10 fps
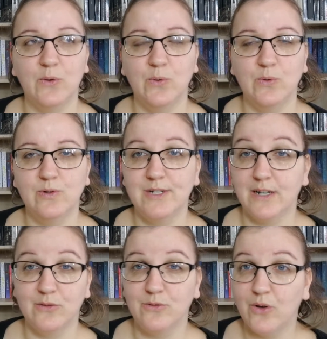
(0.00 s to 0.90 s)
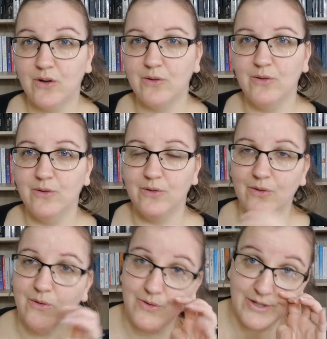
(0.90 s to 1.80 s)
Euh, j'adore,
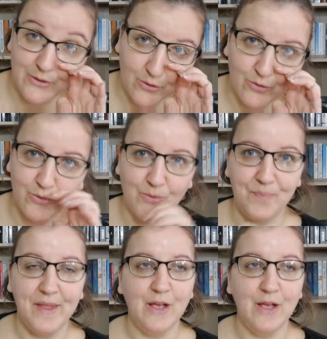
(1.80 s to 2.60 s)
euh, j'adore euh,